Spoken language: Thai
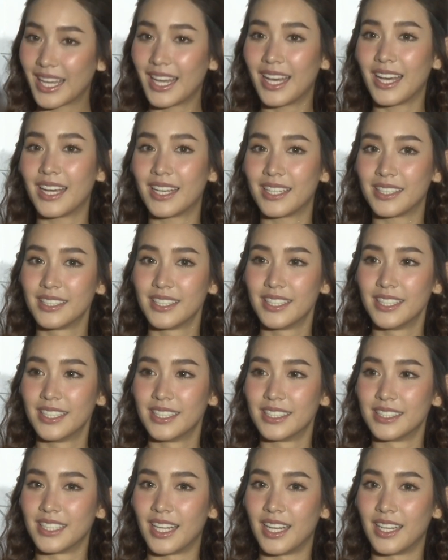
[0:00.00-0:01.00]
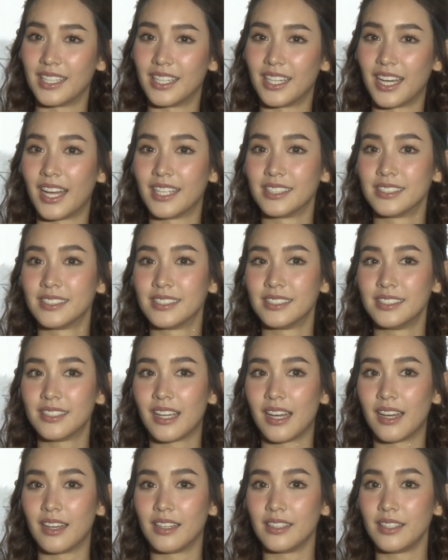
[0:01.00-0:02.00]
ค่ะอัน
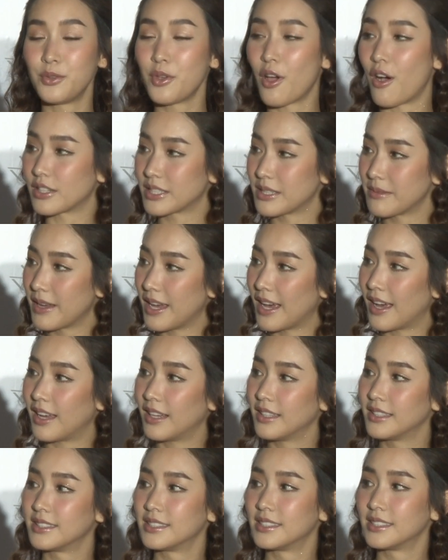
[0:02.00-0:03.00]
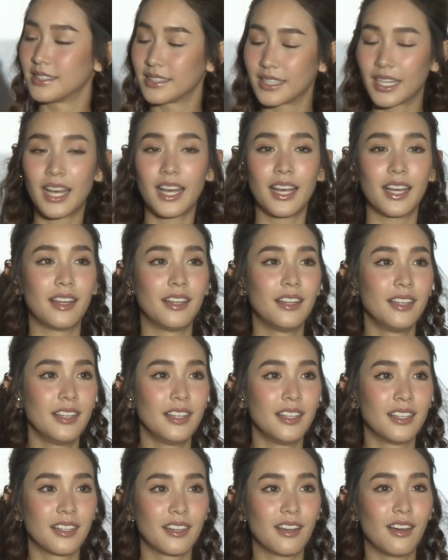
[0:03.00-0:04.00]
นิวยอร์กใช่ไหมคะ ค่ะ
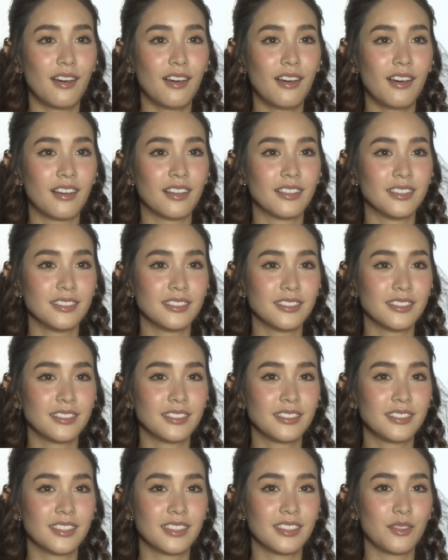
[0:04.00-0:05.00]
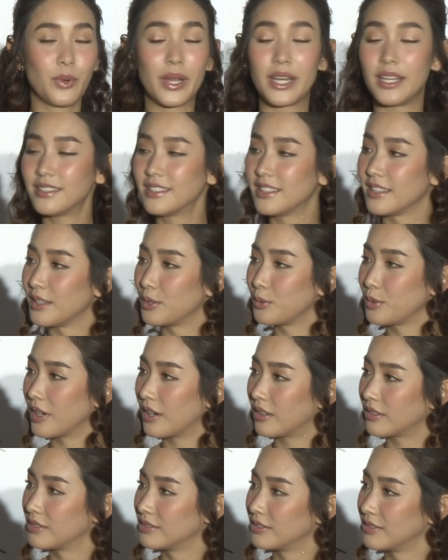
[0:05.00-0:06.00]
ก็เวนิสหรือนิวย
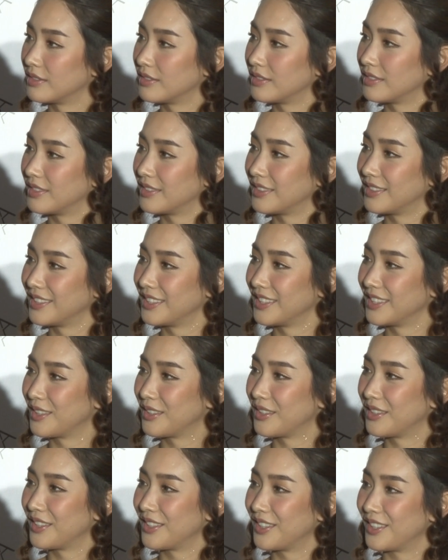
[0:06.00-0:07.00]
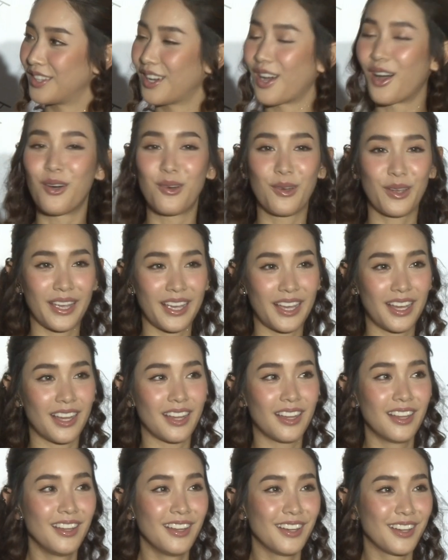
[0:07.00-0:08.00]
อร์กอ๋อโอเค
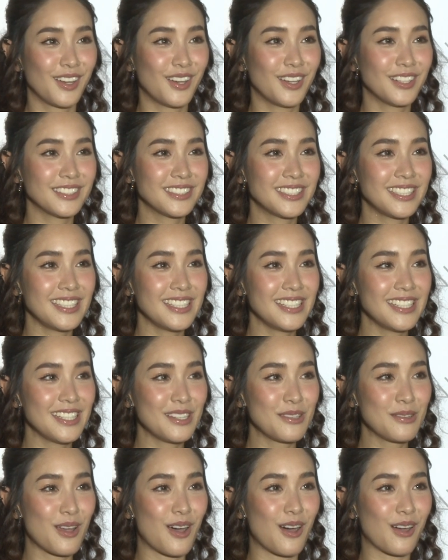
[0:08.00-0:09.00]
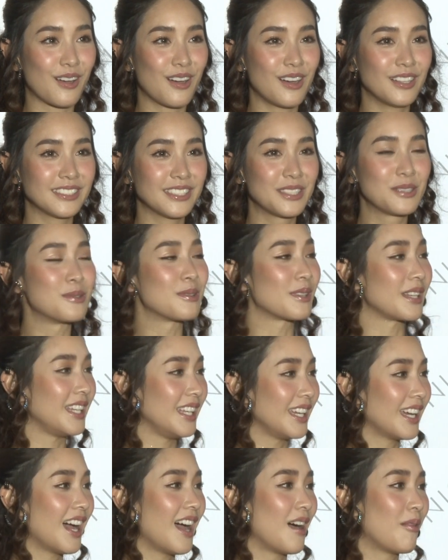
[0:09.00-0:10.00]
ค่ะก็ที่นิวยอร์กก็สนุก
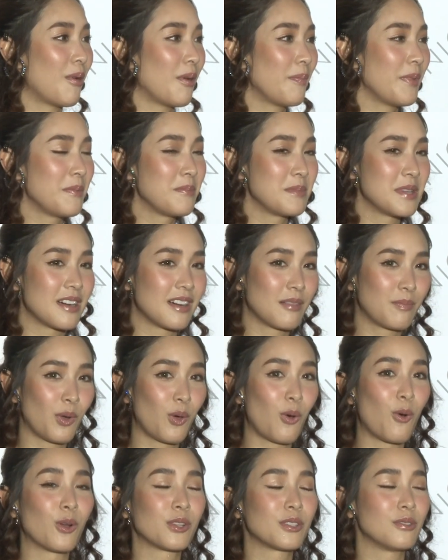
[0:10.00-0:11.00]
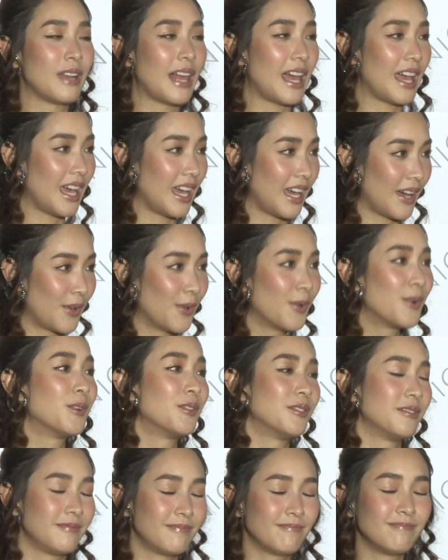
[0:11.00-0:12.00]
ดีค่ะ เพราะเป็นเมืองโปรดอยู่แล้ว
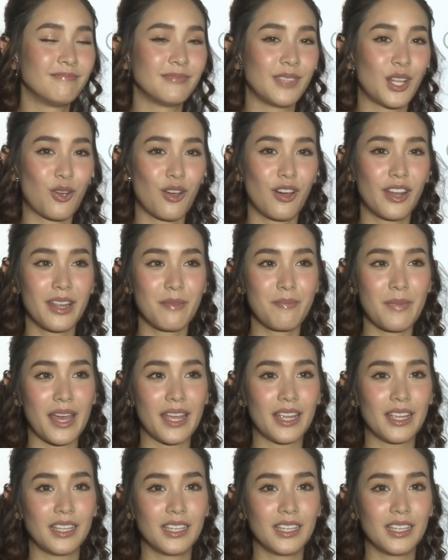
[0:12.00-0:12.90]
แล้วก็ได้ไป